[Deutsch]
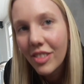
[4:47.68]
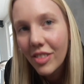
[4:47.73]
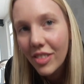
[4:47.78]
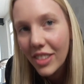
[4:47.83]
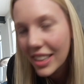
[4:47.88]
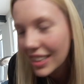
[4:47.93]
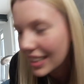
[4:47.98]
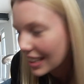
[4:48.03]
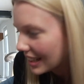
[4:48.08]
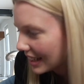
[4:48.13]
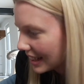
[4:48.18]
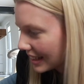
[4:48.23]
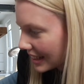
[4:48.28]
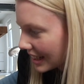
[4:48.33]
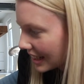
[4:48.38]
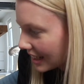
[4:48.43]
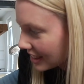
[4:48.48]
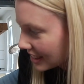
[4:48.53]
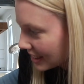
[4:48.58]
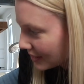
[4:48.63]
Frieda lernt
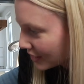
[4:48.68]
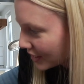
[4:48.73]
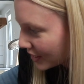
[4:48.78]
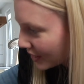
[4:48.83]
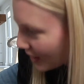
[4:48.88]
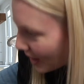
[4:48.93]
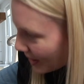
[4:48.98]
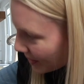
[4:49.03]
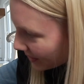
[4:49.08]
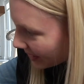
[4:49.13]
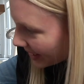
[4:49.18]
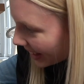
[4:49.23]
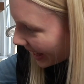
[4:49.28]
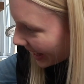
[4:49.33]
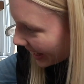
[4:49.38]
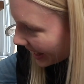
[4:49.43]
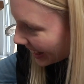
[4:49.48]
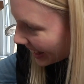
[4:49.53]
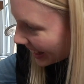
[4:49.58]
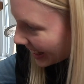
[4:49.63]
langsam zu robben, ne?
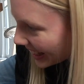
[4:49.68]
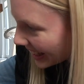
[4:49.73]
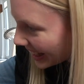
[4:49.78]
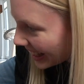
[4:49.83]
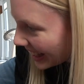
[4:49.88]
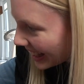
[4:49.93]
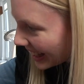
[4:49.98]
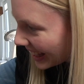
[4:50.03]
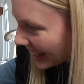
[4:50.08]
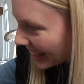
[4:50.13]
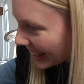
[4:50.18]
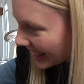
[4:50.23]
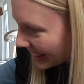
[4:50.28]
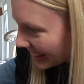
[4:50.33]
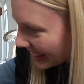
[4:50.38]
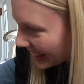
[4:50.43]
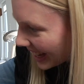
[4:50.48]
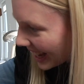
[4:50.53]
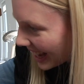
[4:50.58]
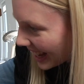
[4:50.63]

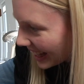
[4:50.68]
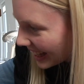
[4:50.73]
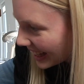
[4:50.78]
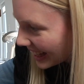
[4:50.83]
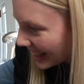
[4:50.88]
Ja.